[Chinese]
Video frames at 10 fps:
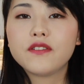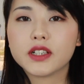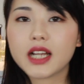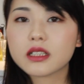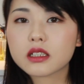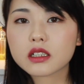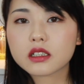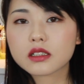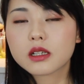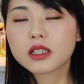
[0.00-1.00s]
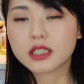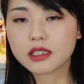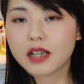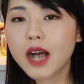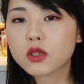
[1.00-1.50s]
反正它的这个
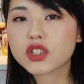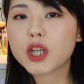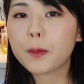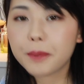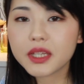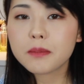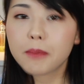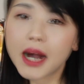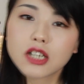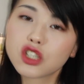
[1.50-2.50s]
型号是叫 B 八